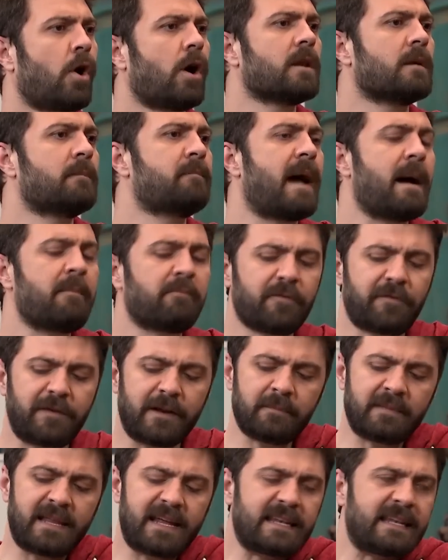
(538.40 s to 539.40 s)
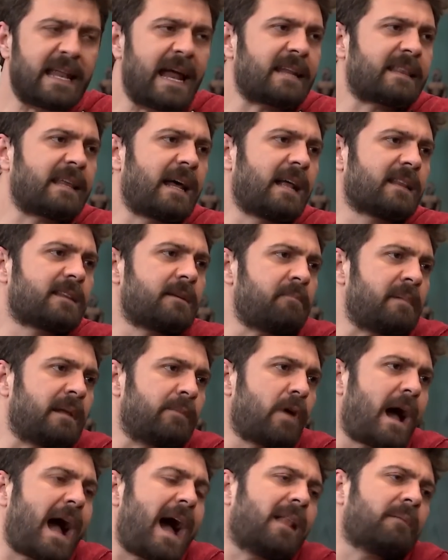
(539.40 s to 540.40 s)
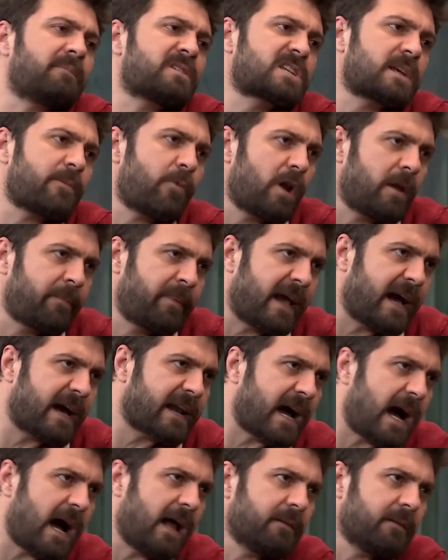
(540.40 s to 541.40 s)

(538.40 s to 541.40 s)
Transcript: Oğlum ben bu filmleri nereden aldım bilmiyorum. Almışım öyle bir ara